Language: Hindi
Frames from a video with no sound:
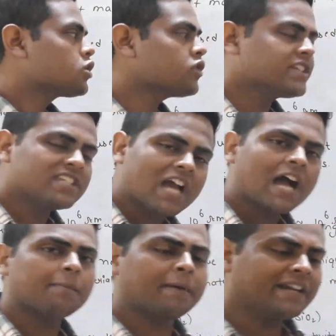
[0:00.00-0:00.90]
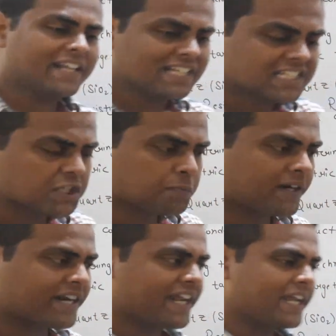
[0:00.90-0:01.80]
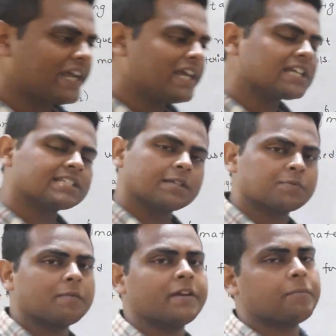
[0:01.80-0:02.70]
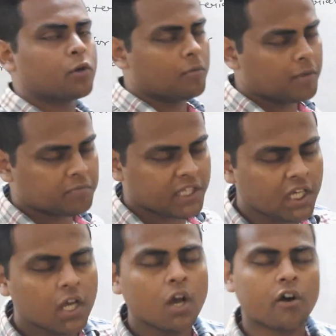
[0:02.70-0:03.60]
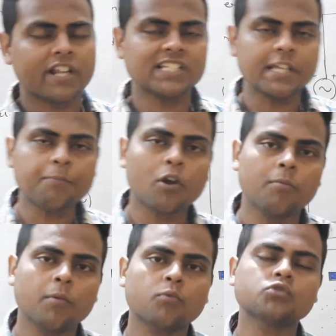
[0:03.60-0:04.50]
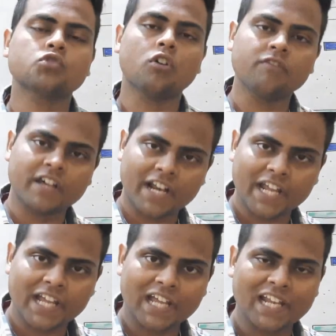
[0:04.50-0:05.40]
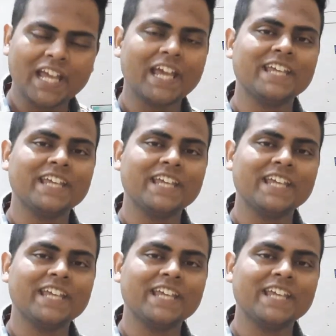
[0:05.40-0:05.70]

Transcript: तो यहाँ पर डीसी स्पटरिंग की एक सबसे बड़ी प्रॉब्लम थी और इसी प्रॉब्लम को सॉल्व करने के लिए